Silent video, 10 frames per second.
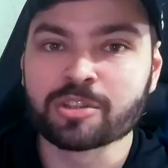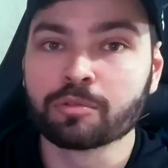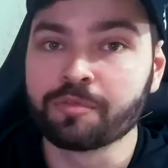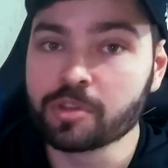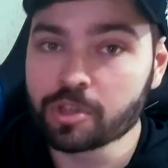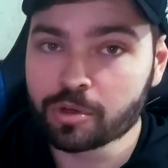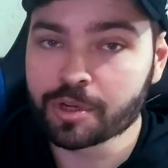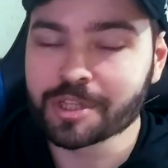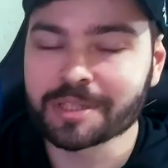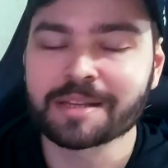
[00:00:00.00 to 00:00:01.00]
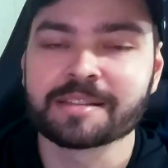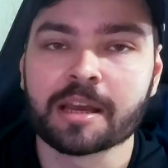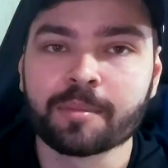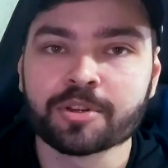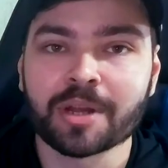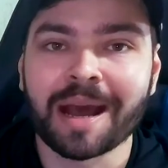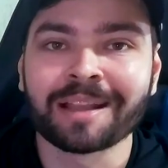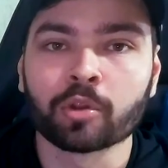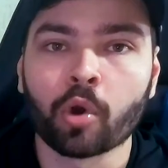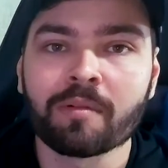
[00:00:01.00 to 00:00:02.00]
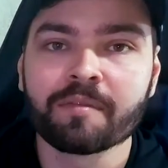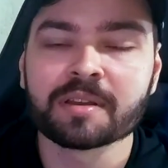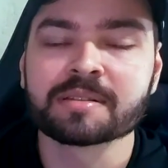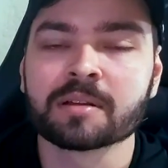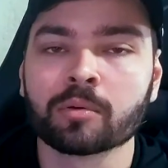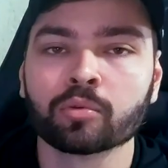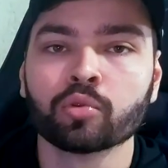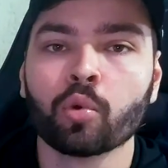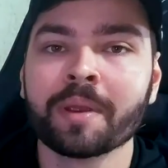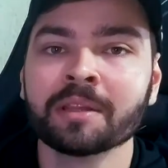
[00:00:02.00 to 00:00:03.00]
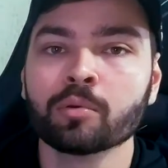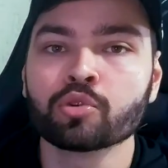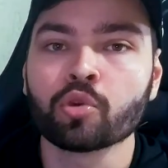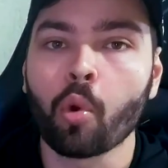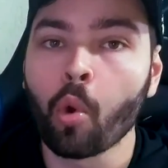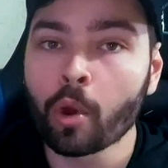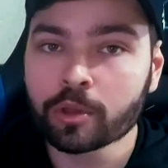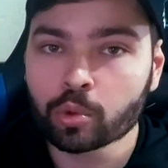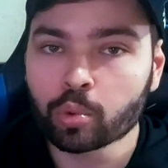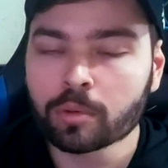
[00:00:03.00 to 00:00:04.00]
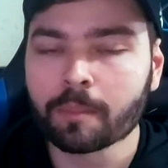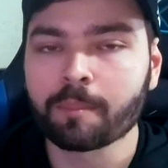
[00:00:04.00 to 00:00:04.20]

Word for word: Mas no vídeo de hoje trazemos a nova versão do Windows 8